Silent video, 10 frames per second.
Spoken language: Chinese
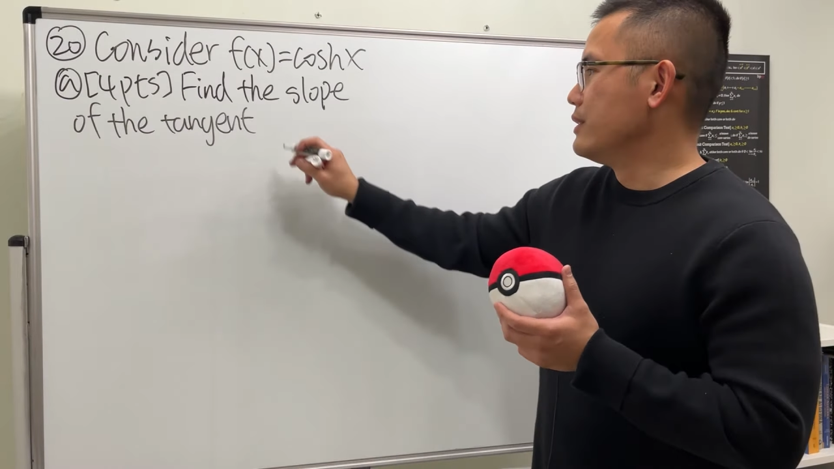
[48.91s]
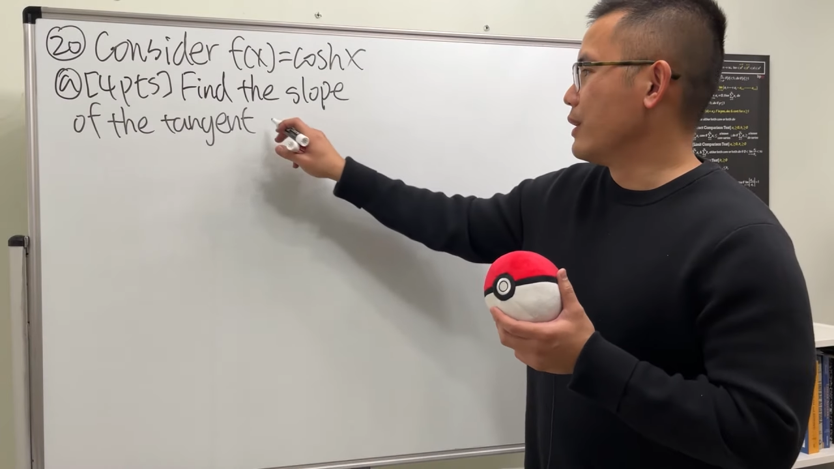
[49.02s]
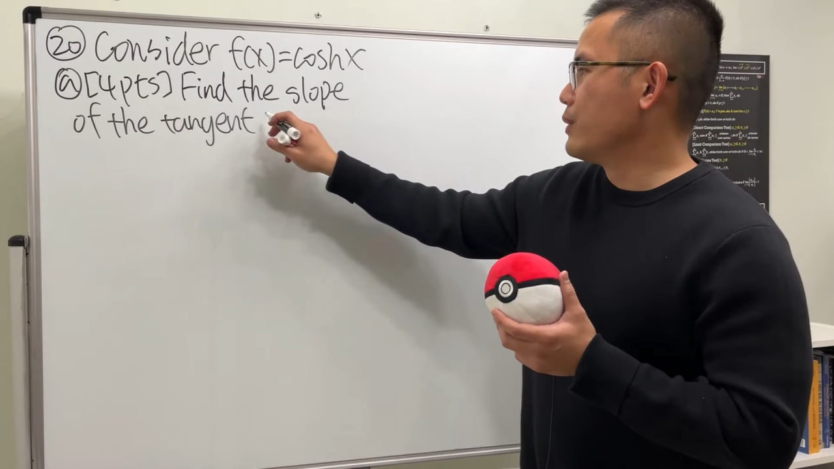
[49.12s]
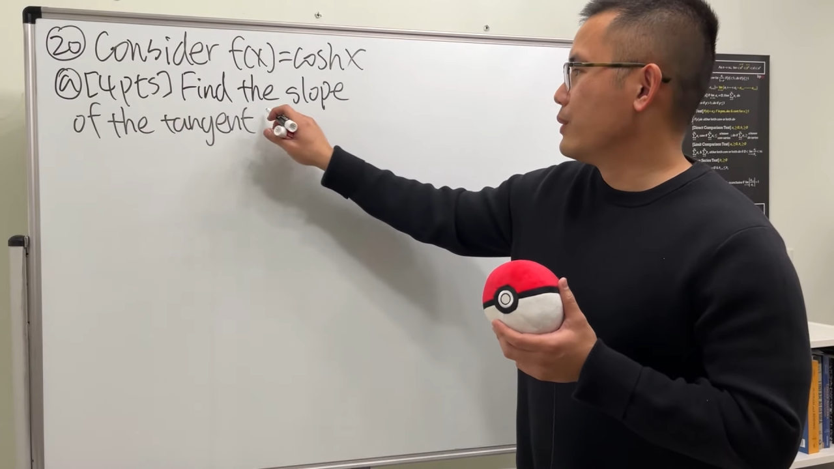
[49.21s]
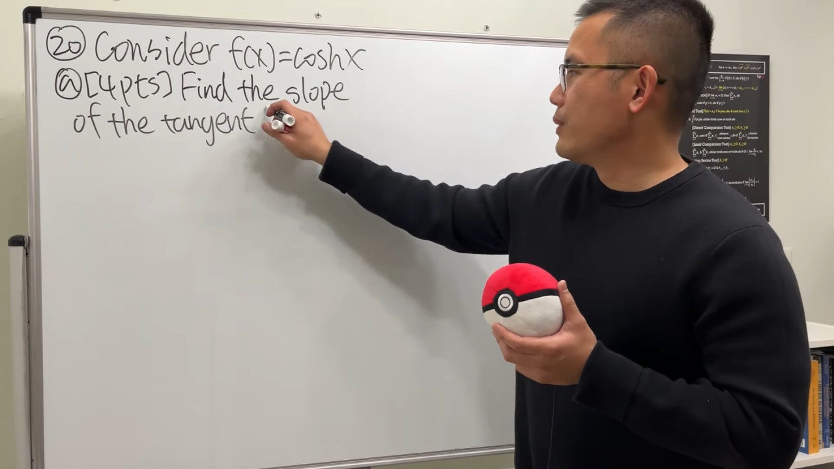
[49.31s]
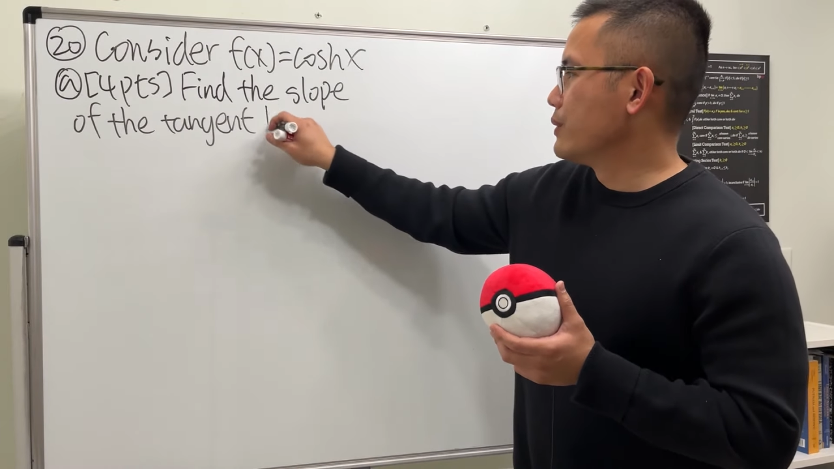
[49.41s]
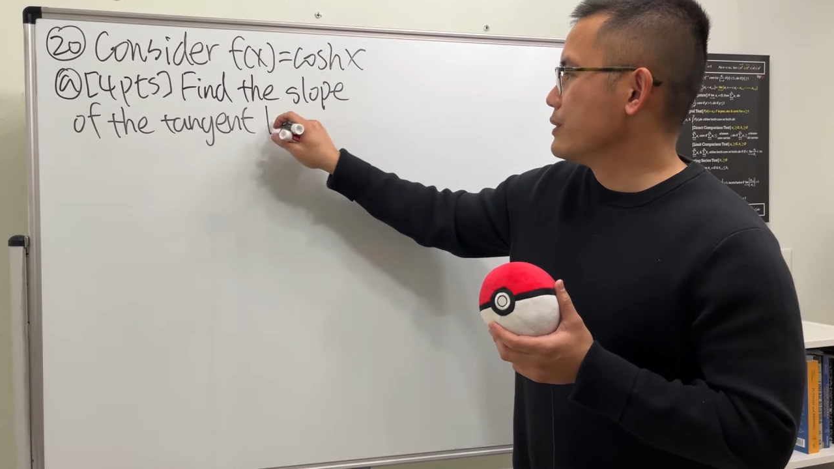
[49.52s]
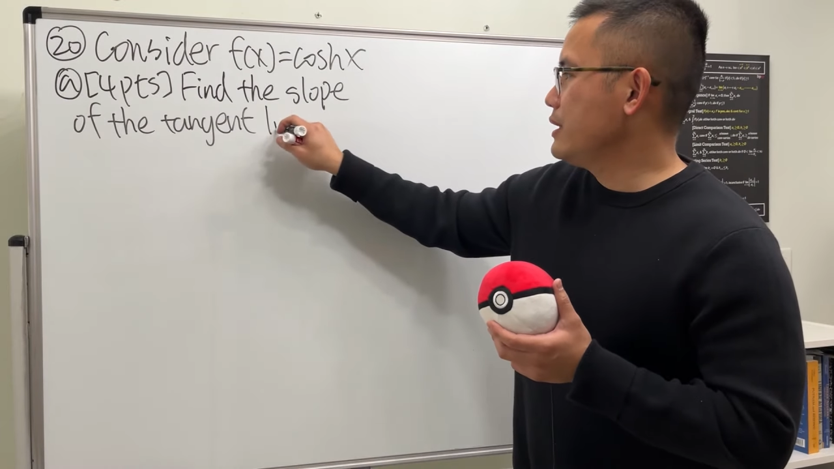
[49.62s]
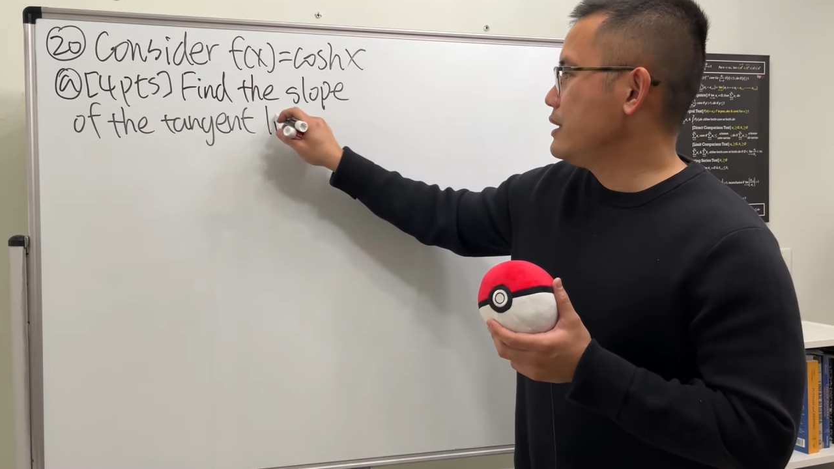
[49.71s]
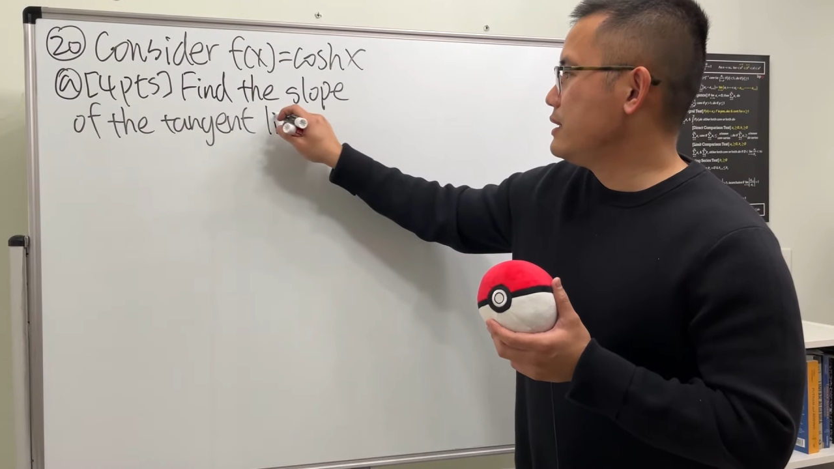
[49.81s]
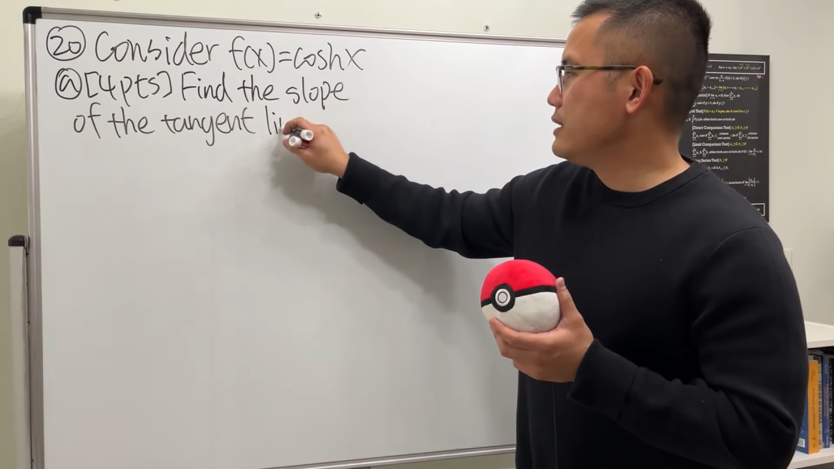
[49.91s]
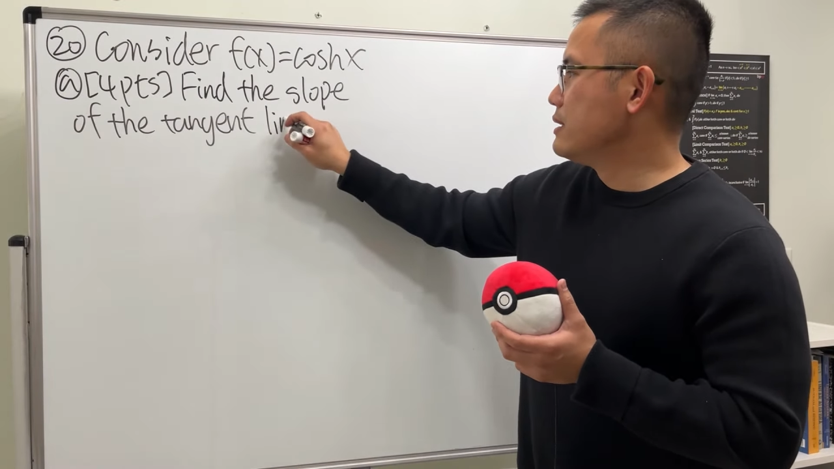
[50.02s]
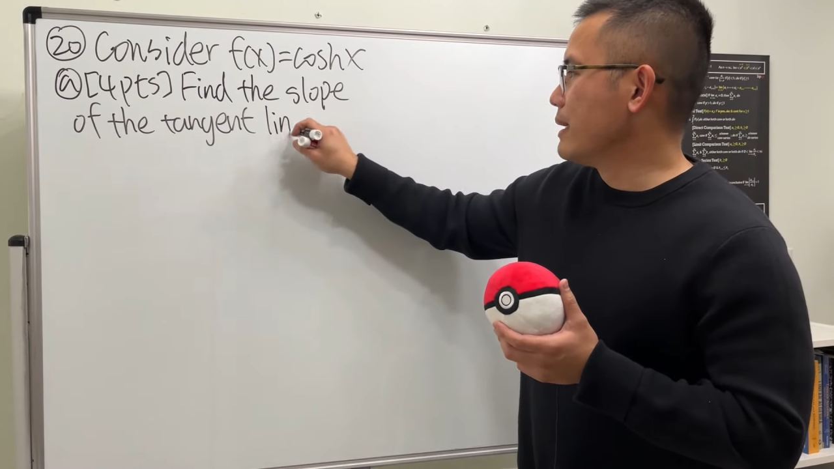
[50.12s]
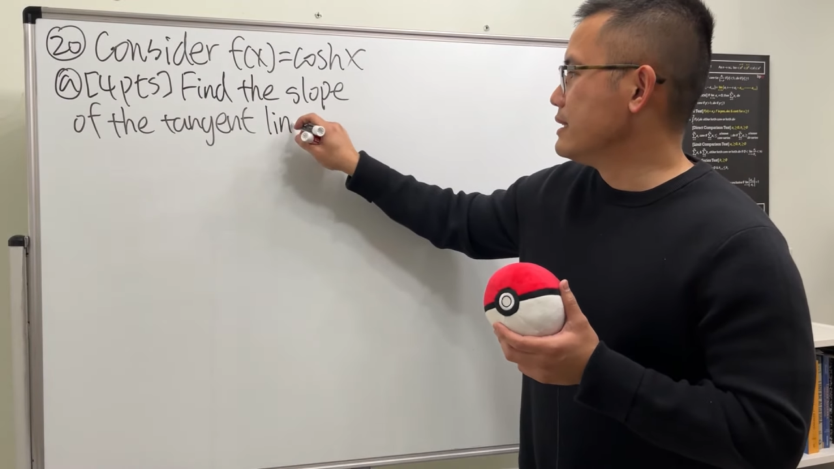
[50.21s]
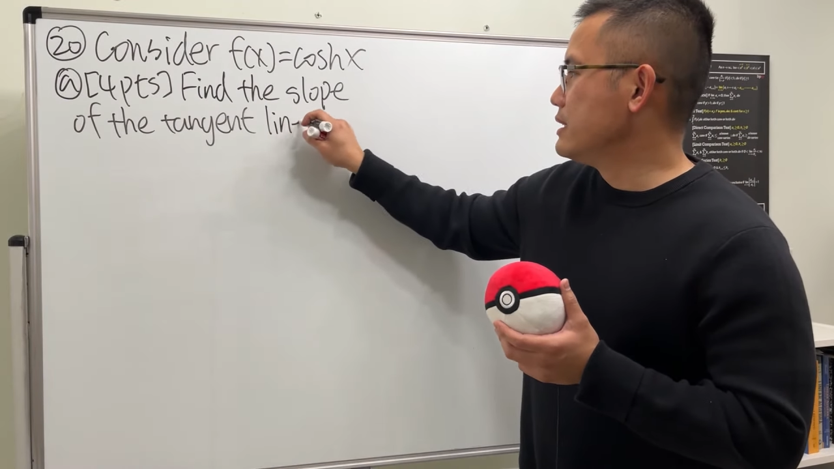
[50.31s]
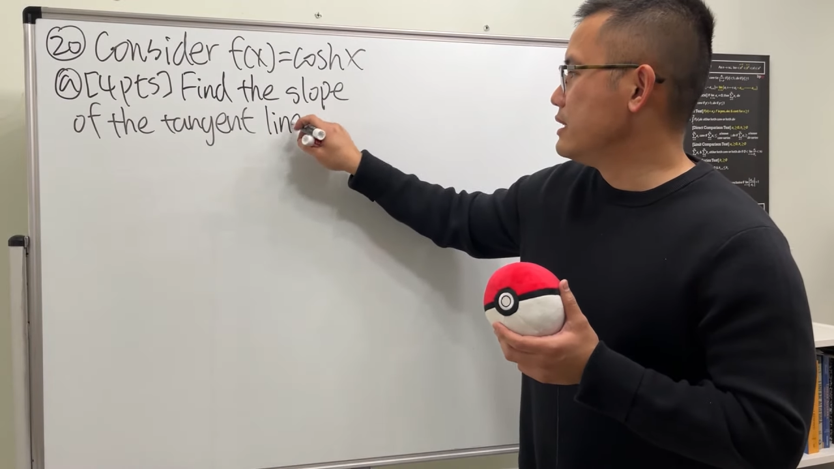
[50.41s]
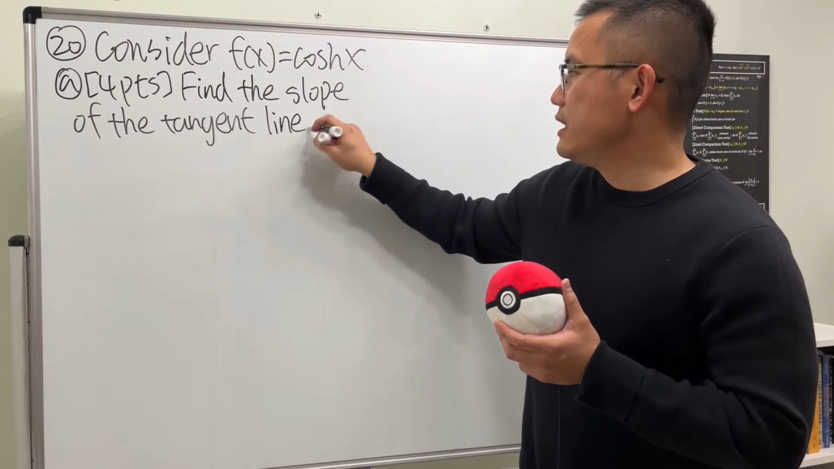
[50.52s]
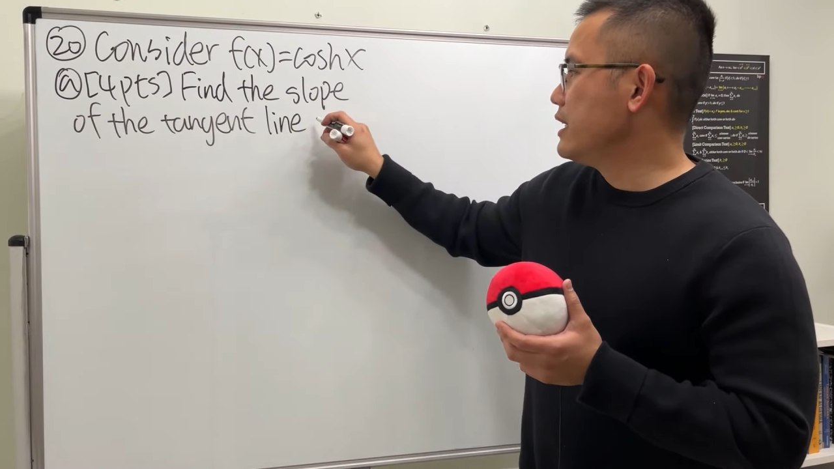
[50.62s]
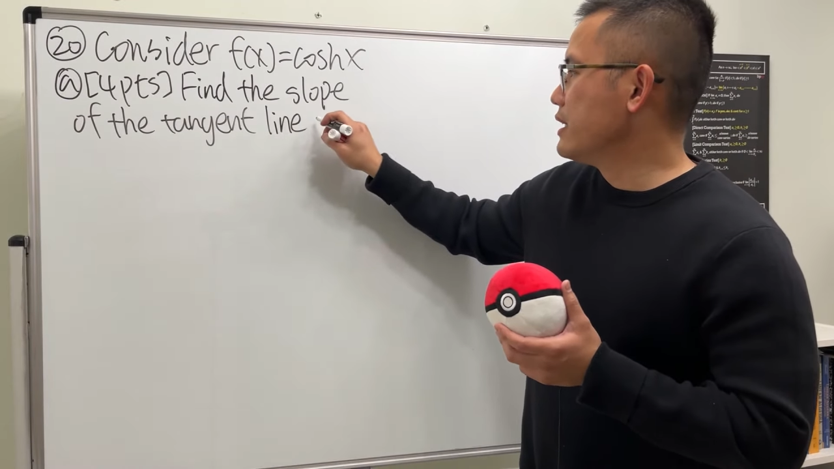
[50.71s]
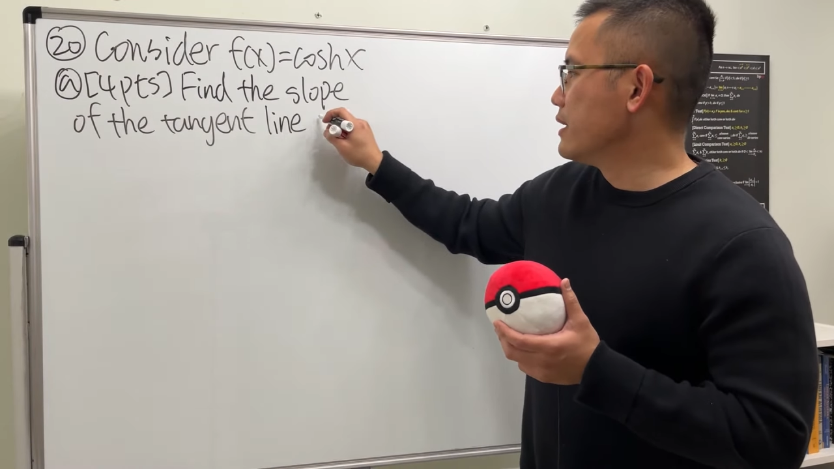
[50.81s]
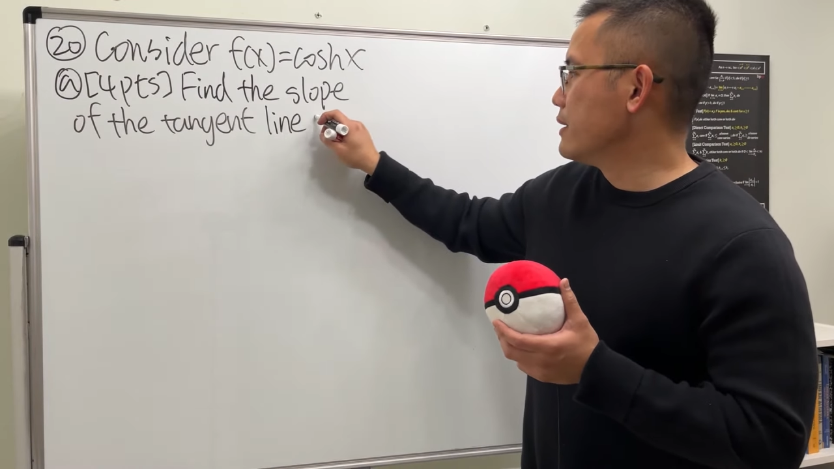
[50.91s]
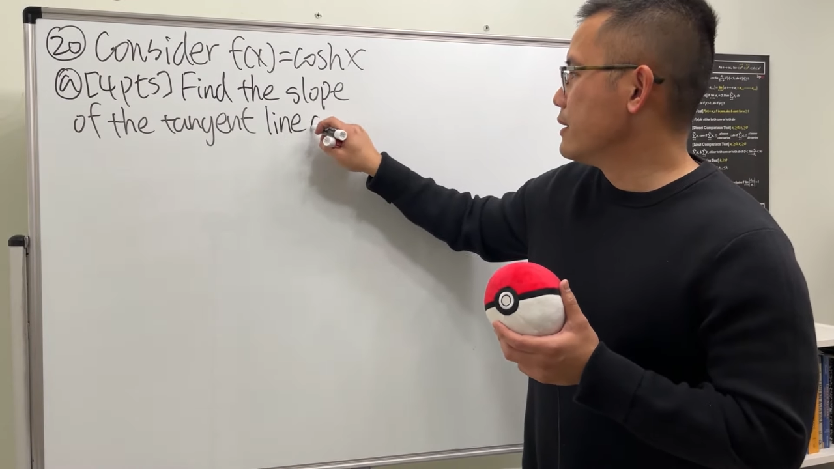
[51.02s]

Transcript: 然后这题其实蛮直接的，